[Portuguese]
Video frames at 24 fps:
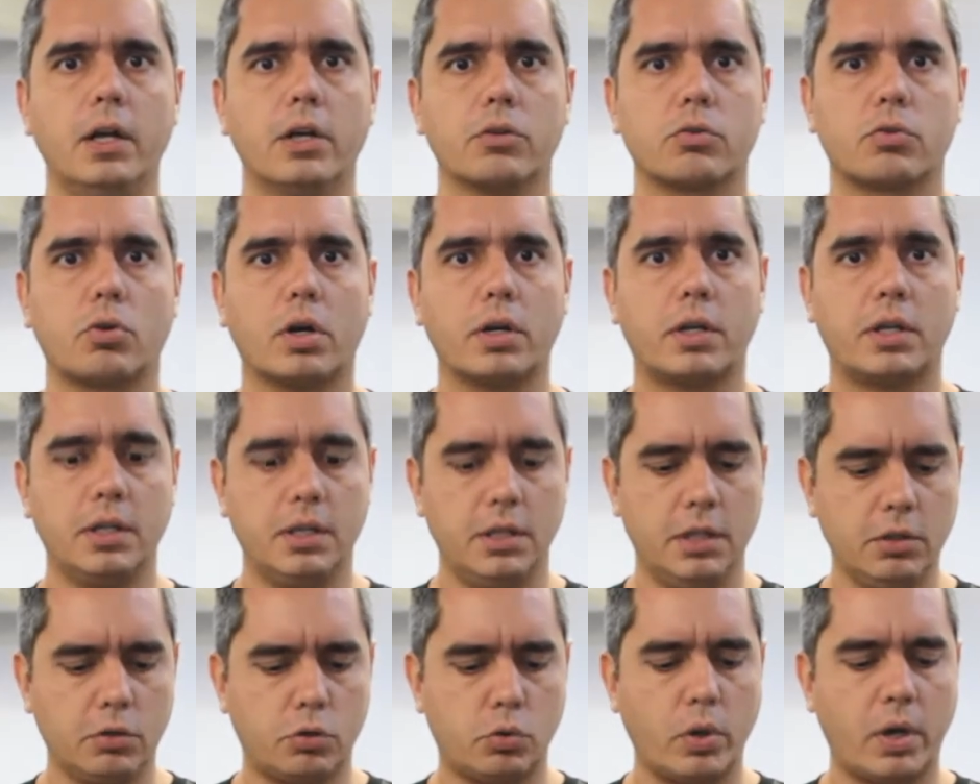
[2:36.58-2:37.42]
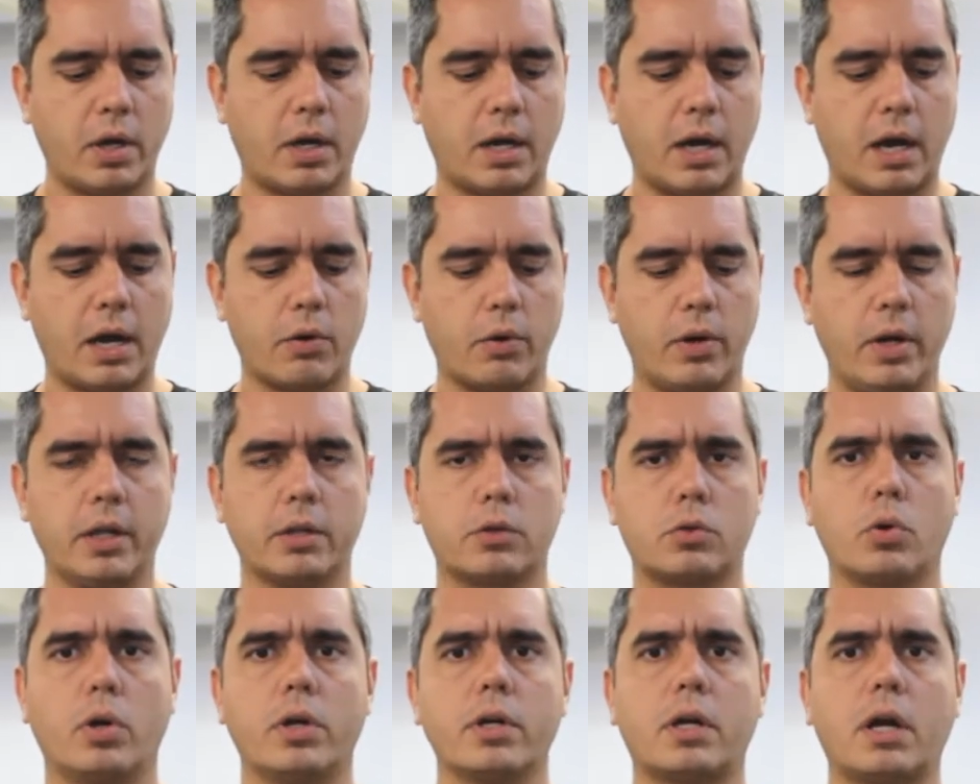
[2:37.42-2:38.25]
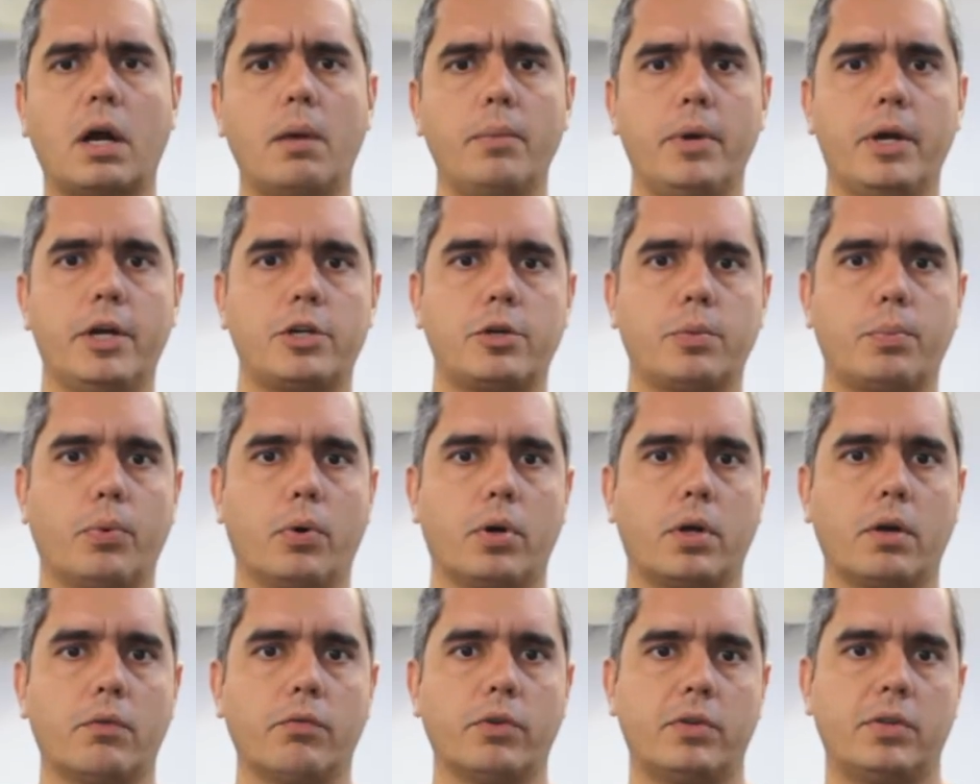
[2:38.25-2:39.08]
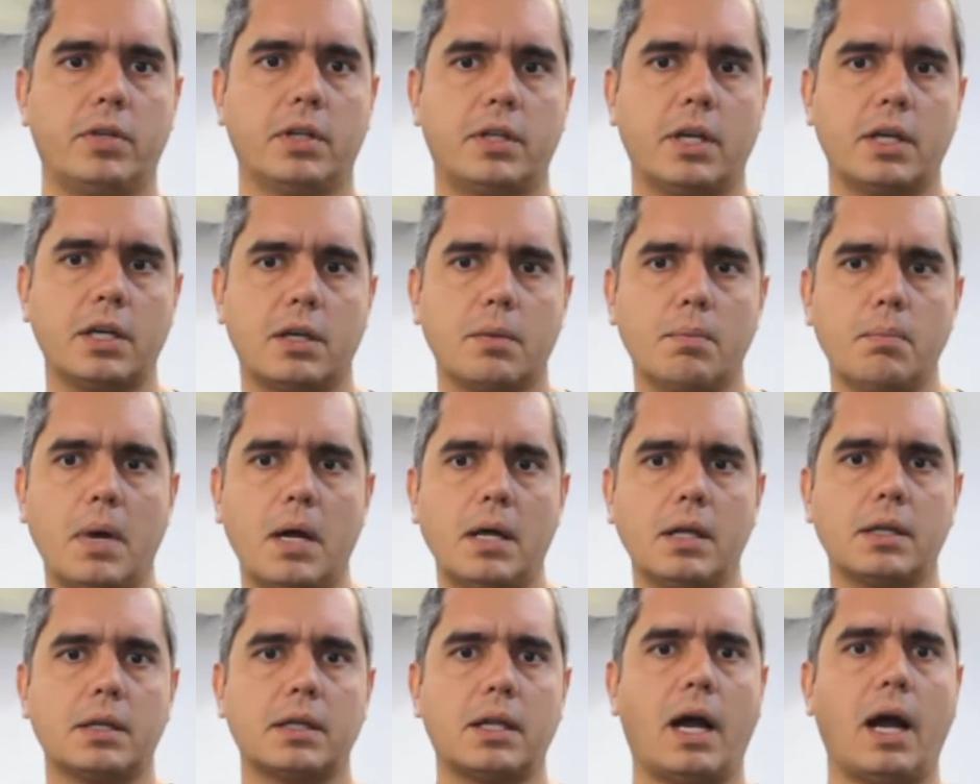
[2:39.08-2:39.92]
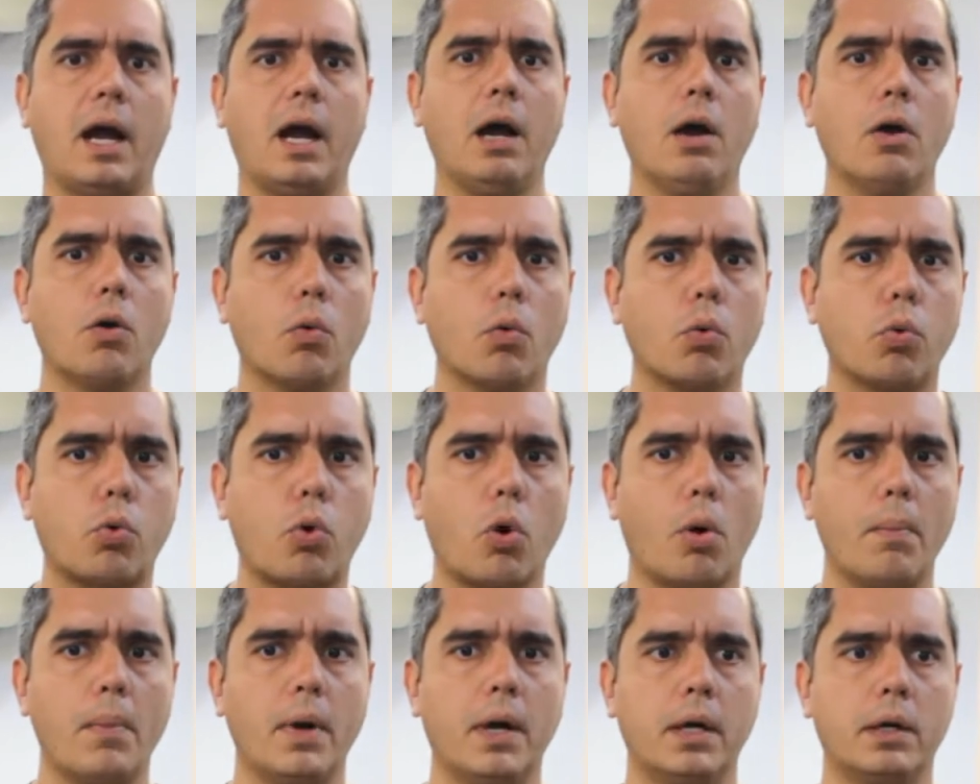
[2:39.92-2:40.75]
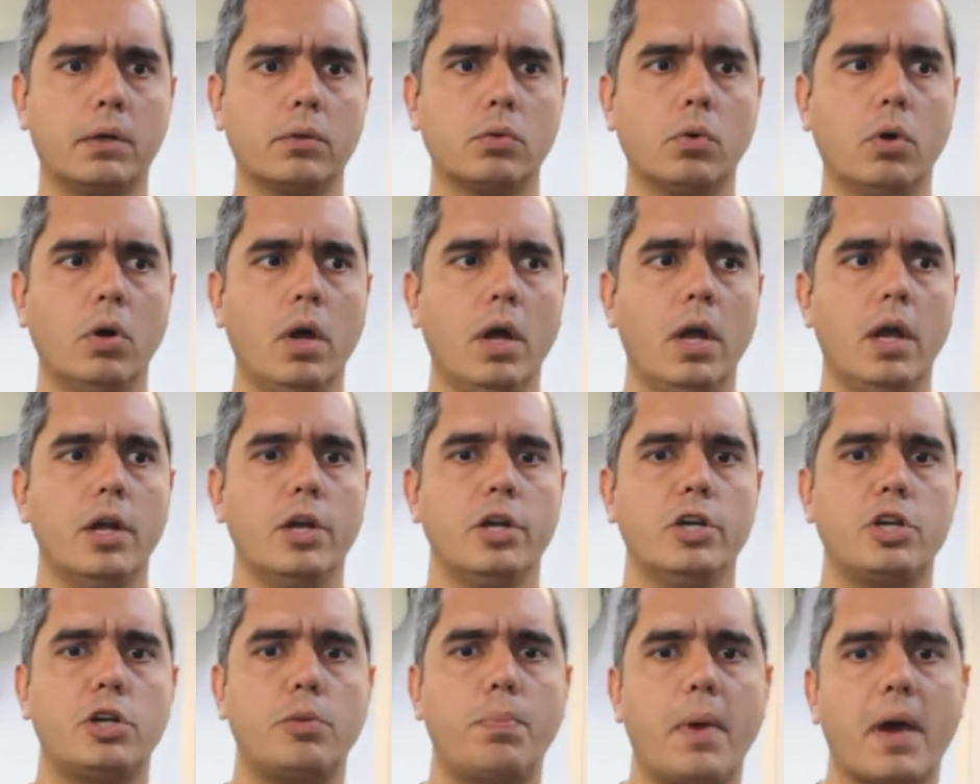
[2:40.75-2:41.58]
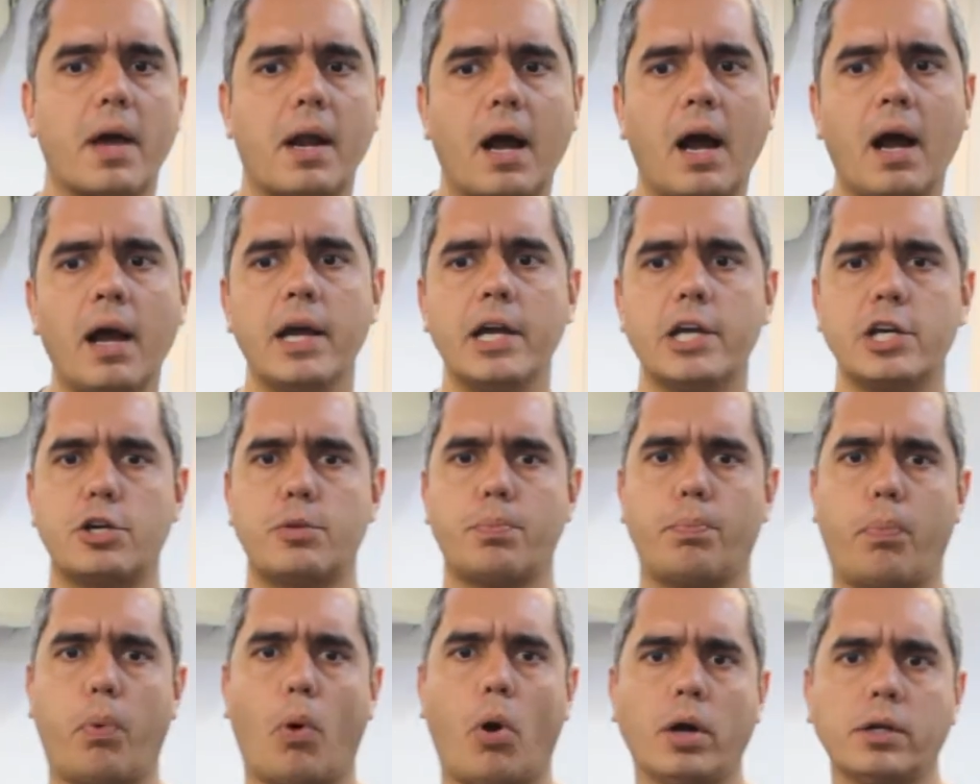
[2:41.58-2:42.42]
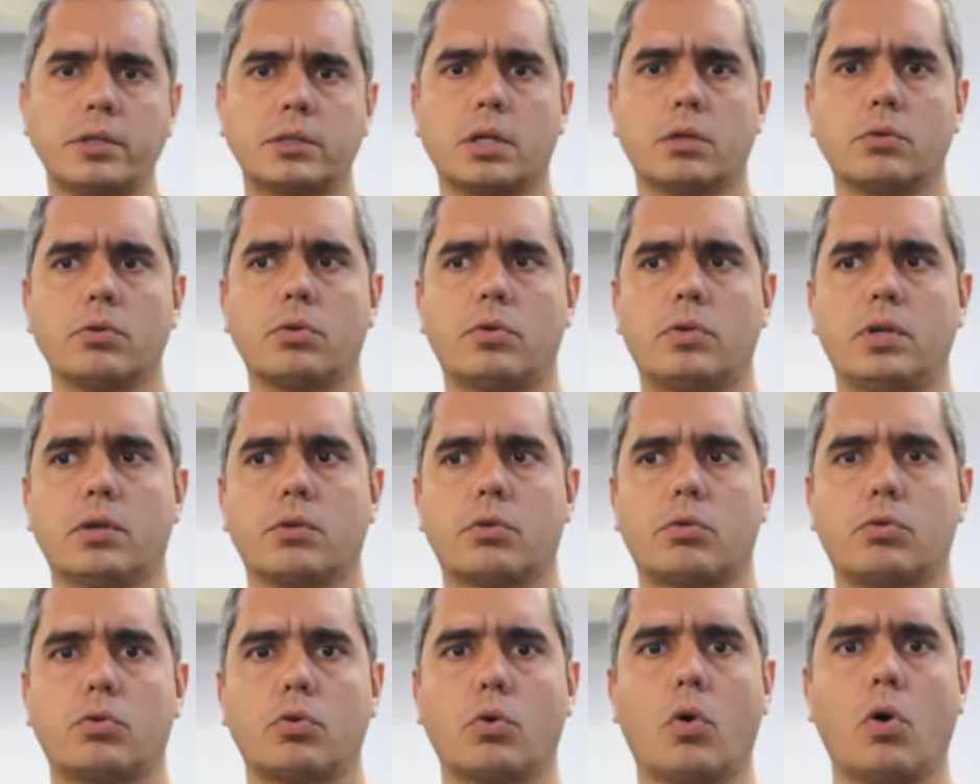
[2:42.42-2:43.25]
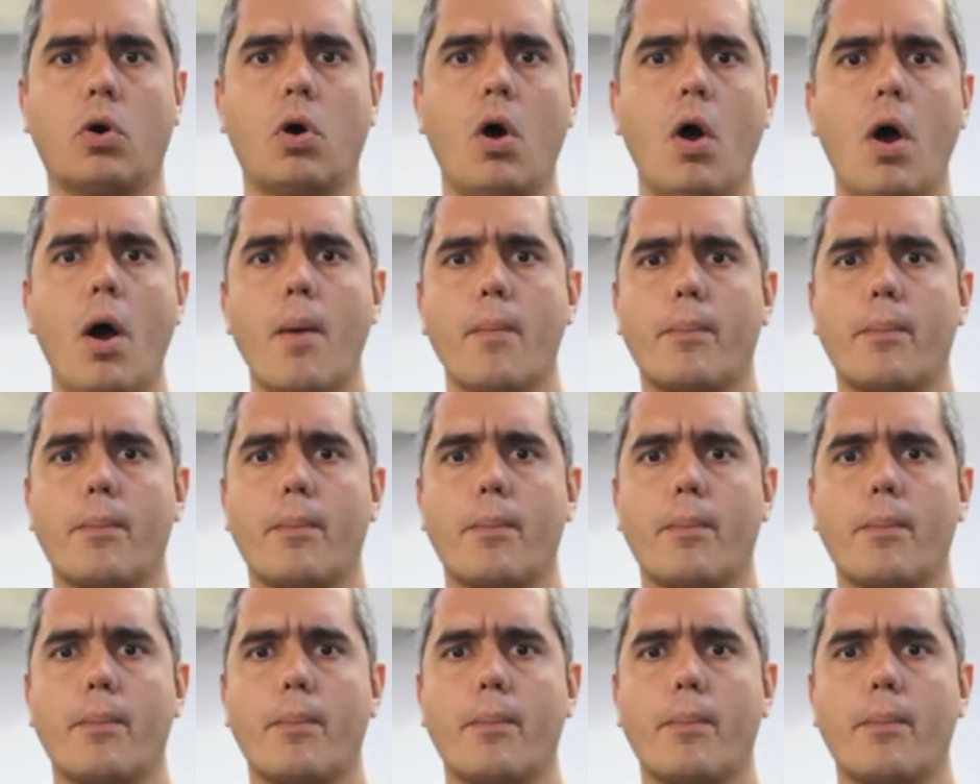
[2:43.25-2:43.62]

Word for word: Só que isso é caro eletronicamente, porque você tem que mandar o comando, esperar a resposta do sensor,